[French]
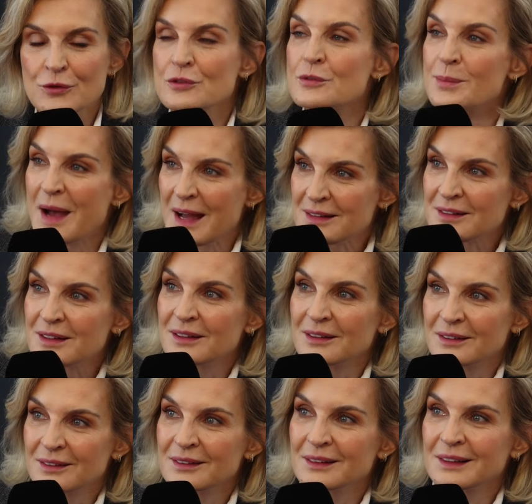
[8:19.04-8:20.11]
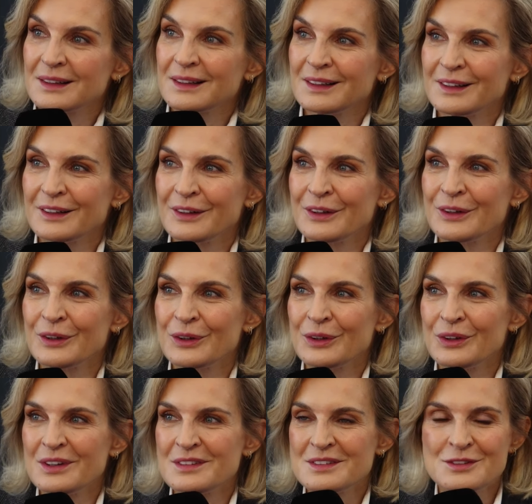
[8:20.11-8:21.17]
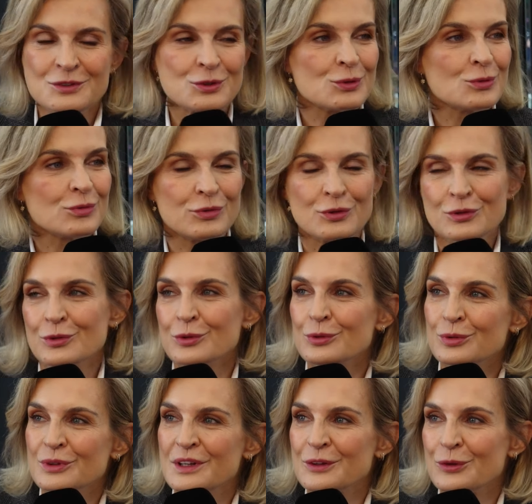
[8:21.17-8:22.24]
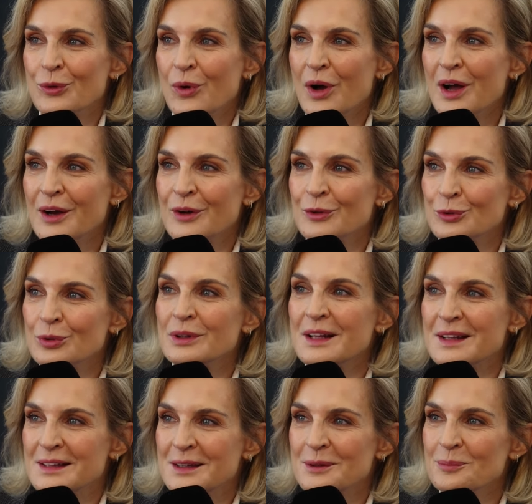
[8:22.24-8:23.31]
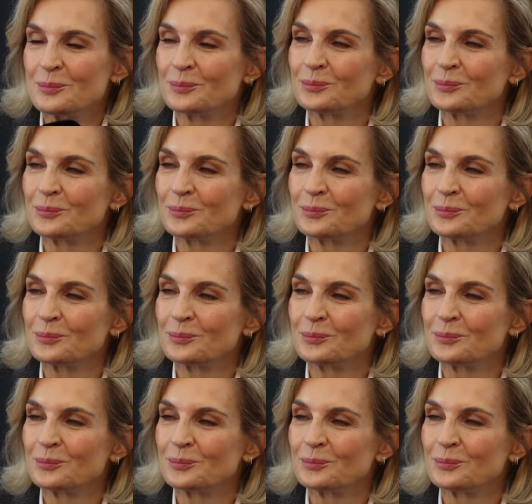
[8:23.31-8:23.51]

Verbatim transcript: posent bac. et c'est ce que nous faisons tous les trois toute l'année.